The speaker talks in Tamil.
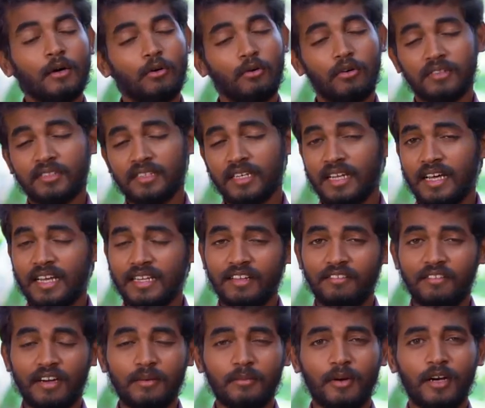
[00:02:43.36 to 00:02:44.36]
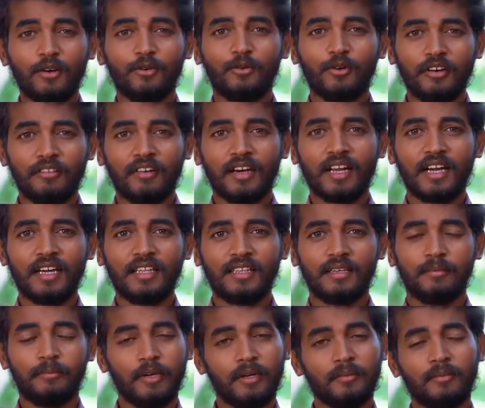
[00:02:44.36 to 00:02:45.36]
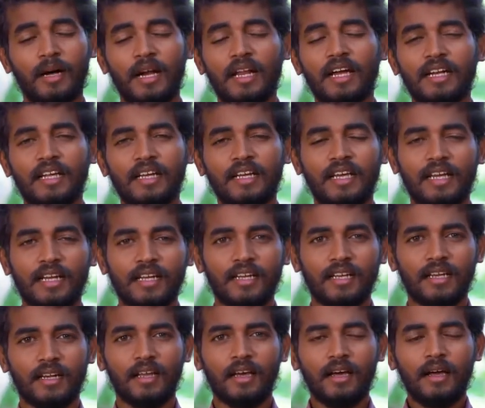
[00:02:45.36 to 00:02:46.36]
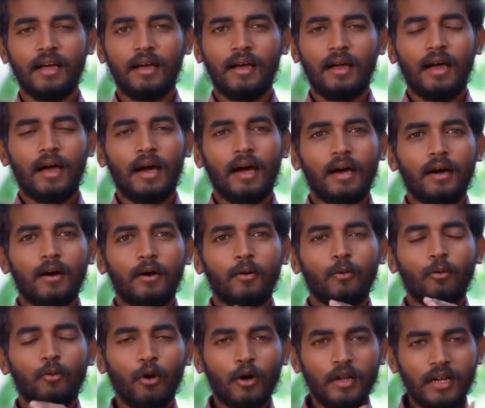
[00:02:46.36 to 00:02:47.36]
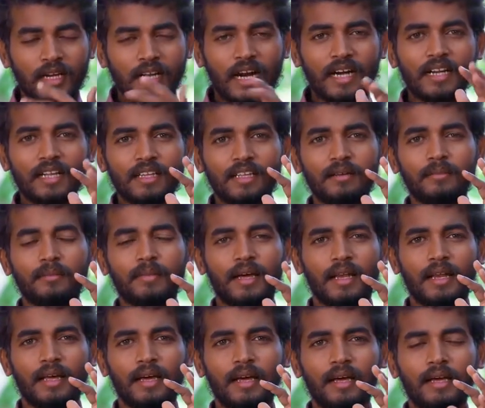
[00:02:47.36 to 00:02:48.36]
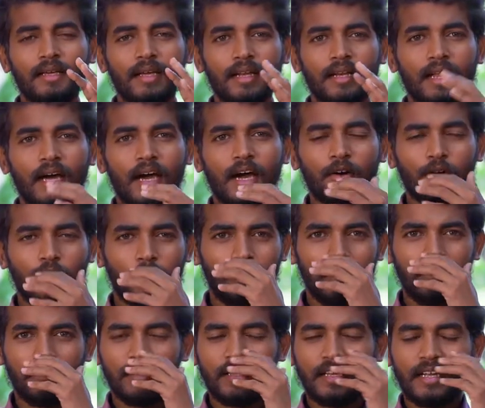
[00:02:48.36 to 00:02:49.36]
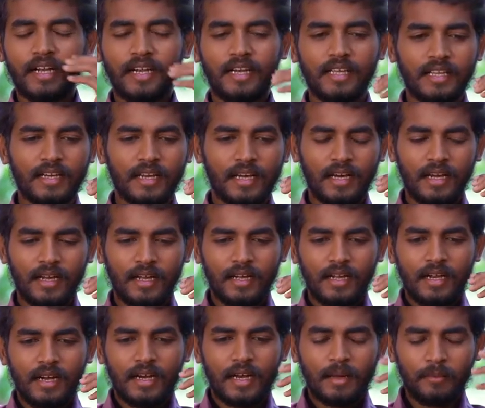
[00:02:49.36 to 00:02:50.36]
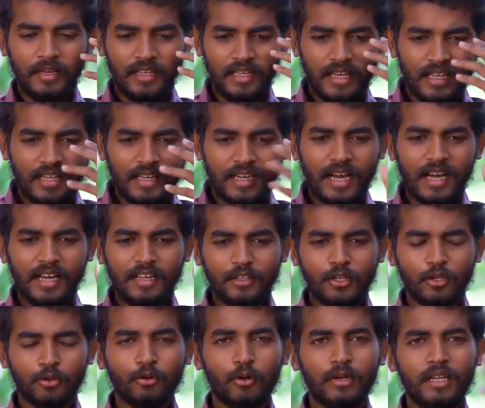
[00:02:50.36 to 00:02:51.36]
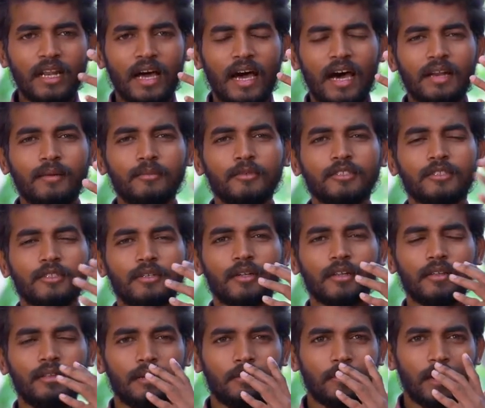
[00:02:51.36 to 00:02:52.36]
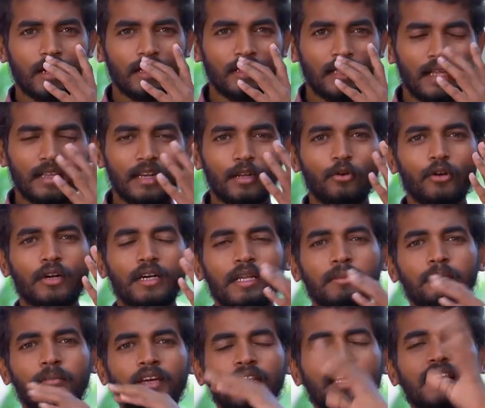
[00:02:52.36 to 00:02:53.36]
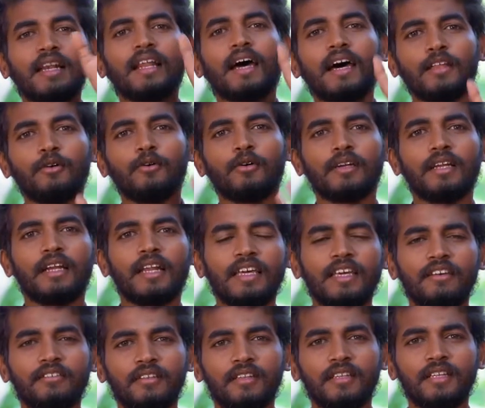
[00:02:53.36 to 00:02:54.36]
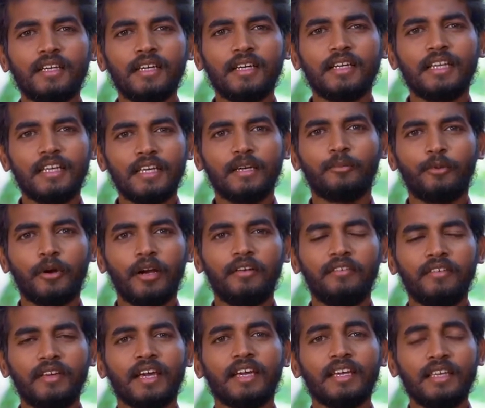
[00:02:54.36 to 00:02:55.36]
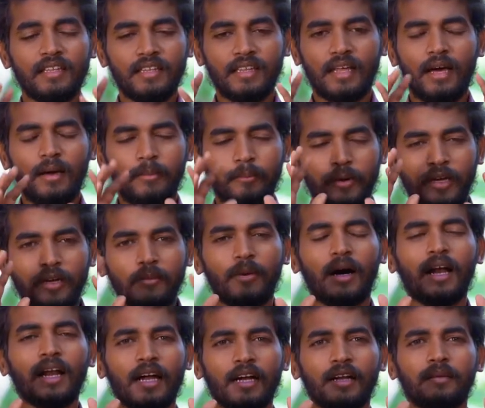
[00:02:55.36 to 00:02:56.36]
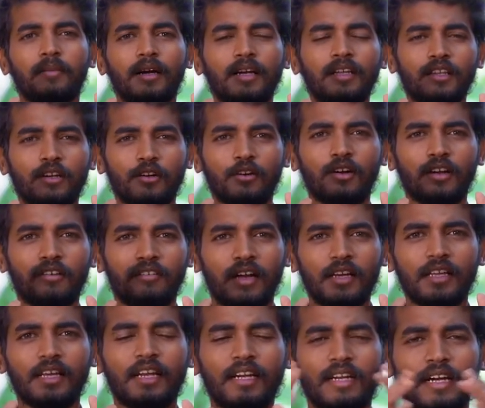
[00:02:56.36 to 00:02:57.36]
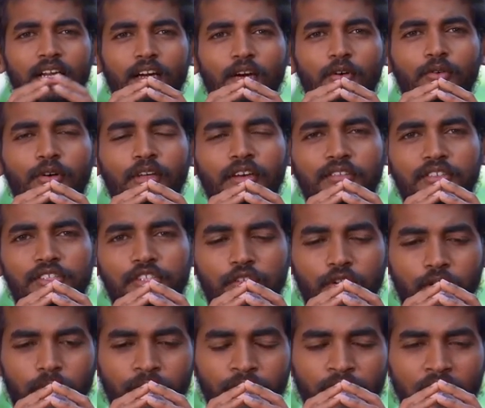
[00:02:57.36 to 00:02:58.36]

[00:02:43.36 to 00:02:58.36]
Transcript: ஒரு சில நேரத்தில் வருமானம் கூட வராது பெரும்பாலான நேரங்களில் ஒரு கட்டத்துக்கு மேலே என்ன ஆகும் அப்படின்னு வந்து கேட்டிங்கன்னா நம்ம எதுக்காக இந்த தொழில் ஆரம்பித்தோன்றதே மறந்து அதில் ஒரு நிம்மதி இல்லாத ஒரு நிலைக்கு வந்து நீங்கள் போயிடுவீங்க இதுதான் பெரும்பாலான மனிதர்களோட வாழ்க்கையில் நடக்கக்கூடிய விஷயம்